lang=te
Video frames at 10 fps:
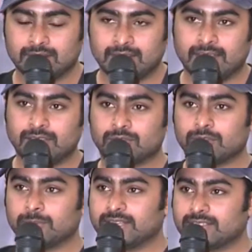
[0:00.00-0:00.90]
థ్యాంక్ యూ సో
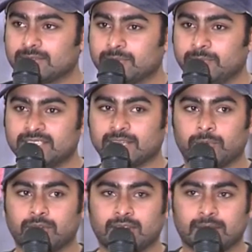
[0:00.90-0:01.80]
మచ్ మీ
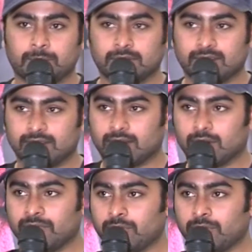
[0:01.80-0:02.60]
సపోర్ట్ లేకపోతే ద రౌడీ